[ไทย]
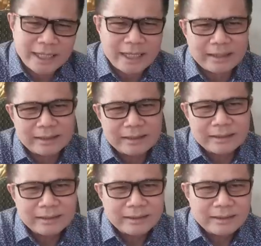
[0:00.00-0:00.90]
นี้
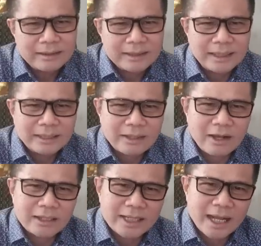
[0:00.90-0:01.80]
หรือต่
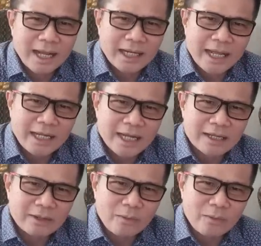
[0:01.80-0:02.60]
อเรื่องอะไรเรื่อง